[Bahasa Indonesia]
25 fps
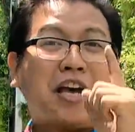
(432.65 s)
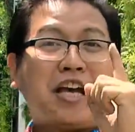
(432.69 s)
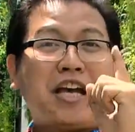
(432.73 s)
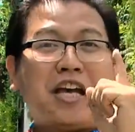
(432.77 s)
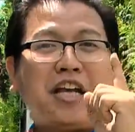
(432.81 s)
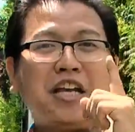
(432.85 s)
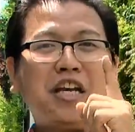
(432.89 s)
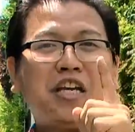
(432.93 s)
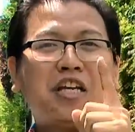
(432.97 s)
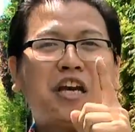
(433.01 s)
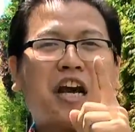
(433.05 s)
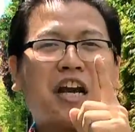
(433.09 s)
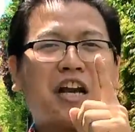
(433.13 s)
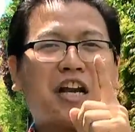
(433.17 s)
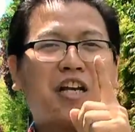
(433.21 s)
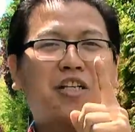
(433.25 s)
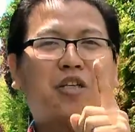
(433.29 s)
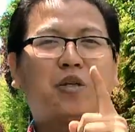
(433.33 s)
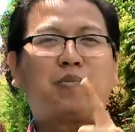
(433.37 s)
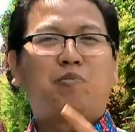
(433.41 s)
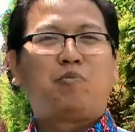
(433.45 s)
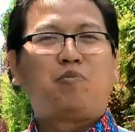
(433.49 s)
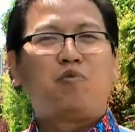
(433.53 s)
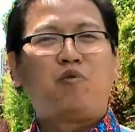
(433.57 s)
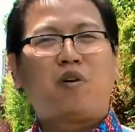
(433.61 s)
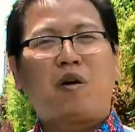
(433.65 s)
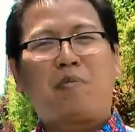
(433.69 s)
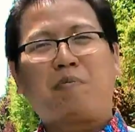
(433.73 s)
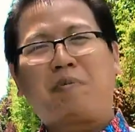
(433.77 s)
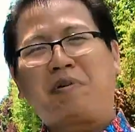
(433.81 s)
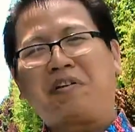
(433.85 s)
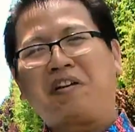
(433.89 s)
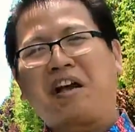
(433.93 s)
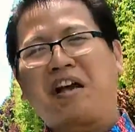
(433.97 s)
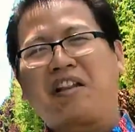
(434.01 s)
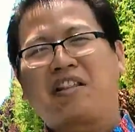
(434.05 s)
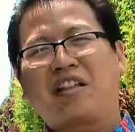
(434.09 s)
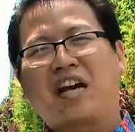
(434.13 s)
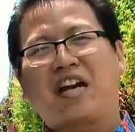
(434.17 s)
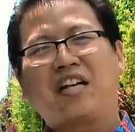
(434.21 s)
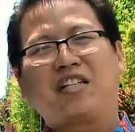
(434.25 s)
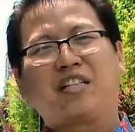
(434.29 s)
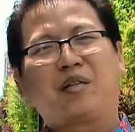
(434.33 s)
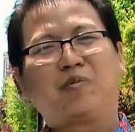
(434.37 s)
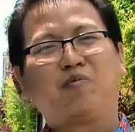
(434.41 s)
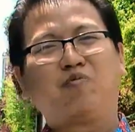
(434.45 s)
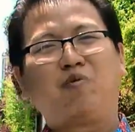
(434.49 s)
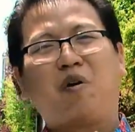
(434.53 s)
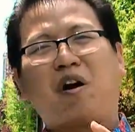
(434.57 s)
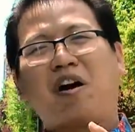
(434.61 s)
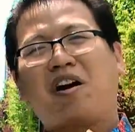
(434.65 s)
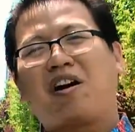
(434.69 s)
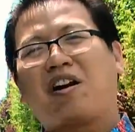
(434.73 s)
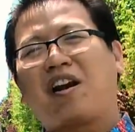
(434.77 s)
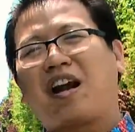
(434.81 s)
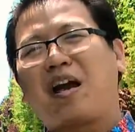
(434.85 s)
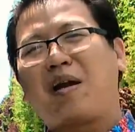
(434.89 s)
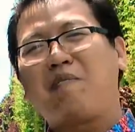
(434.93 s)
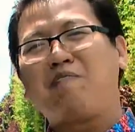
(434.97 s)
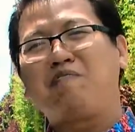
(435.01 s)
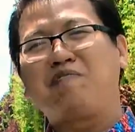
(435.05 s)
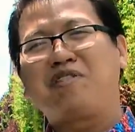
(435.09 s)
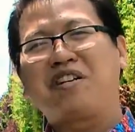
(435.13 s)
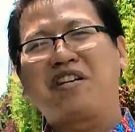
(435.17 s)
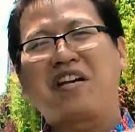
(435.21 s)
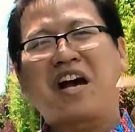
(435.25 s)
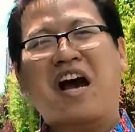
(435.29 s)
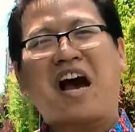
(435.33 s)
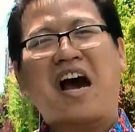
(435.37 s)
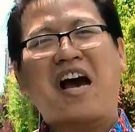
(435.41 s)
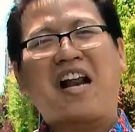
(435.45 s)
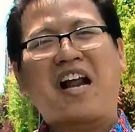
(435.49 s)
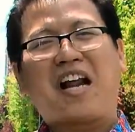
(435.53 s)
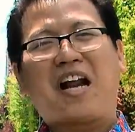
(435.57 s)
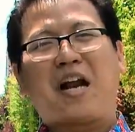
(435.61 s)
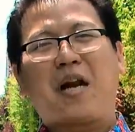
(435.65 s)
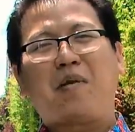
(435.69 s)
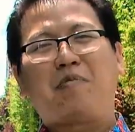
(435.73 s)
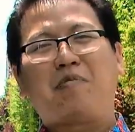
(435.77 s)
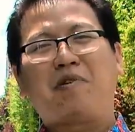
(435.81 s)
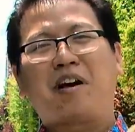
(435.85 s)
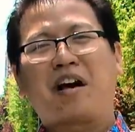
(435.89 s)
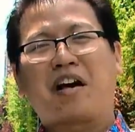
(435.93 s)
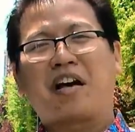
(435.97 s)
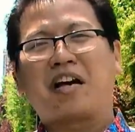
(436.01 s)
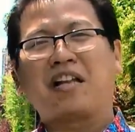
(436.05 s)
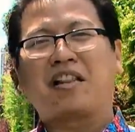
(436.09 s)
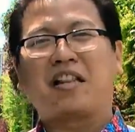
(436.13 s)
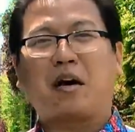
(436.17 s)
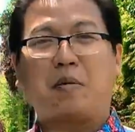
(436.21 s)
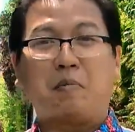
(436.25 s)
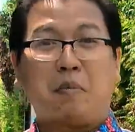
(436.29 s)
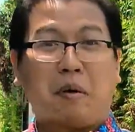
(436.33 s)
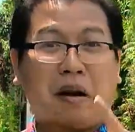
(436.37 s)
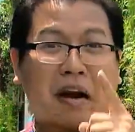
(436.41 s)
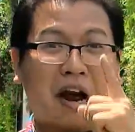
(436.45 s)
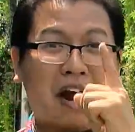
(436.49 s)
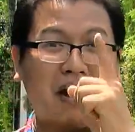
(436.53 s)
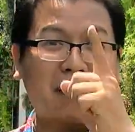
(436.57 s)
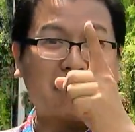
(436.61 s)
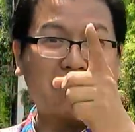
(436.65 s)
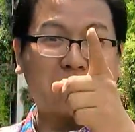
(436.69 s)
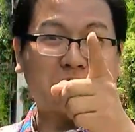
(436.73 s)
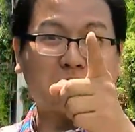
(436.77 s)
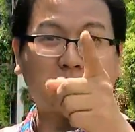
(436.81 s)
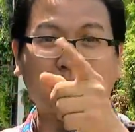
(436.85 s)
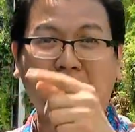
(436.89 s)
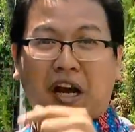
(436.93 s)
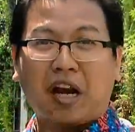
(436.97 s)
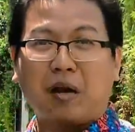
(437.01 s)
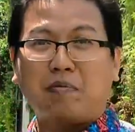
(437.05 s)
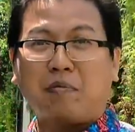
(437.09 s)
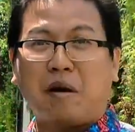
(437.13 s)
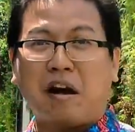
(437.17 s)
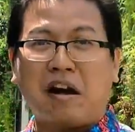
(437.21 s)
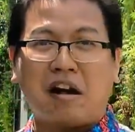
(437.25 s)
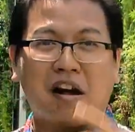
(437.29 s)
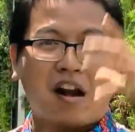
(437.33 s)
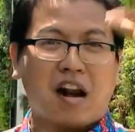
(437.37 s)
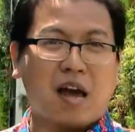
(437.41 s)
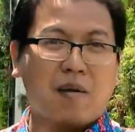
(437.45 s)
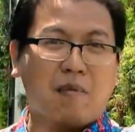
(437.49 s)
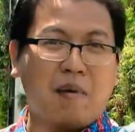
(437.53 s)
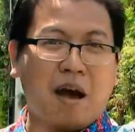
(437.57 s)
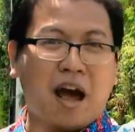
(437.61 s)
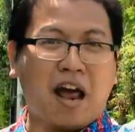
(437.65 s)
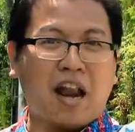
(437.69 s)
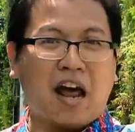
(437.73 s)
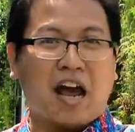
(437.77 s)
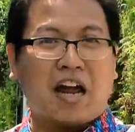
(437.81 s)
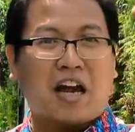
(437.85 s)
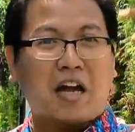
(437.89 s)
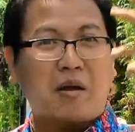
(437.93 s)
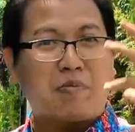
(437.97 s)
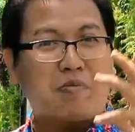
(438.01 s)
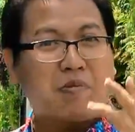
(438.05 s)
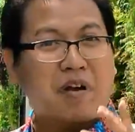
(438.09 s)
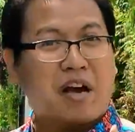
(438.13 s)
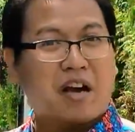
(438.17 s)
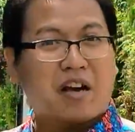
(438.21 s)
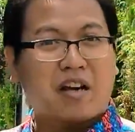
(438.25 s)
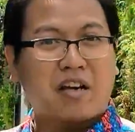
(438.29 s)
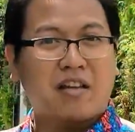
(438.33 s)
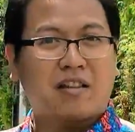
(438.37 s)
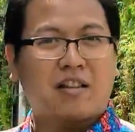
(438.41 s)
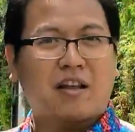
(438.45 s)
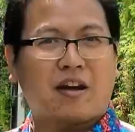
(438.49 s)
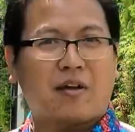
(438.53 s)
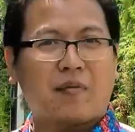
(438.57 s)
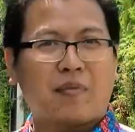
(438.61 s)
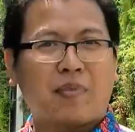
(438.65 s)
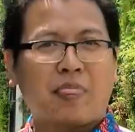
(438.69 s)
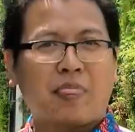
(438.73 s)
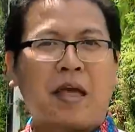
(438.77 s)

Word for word: Ini adalah sebuah pernyataan, sebuah klaim jika Allah ada di pihak kita. Berarti saudara mengklaim Allah ada di pihak kita.